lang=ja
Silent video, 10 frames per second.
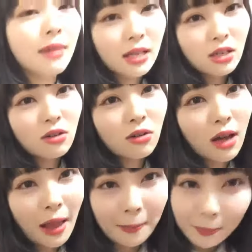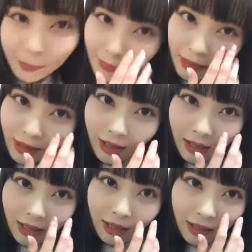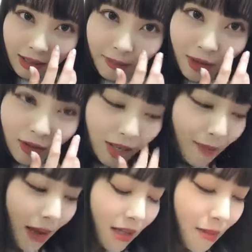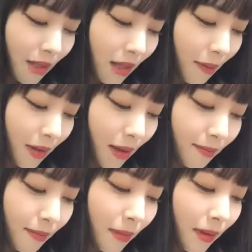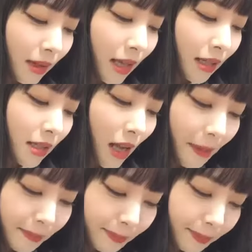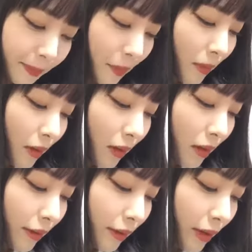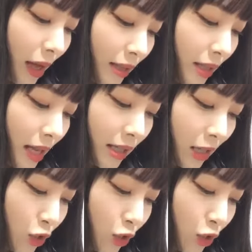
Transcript: ましょうか卵せんべい初めて食べたなんかさ関西じゃ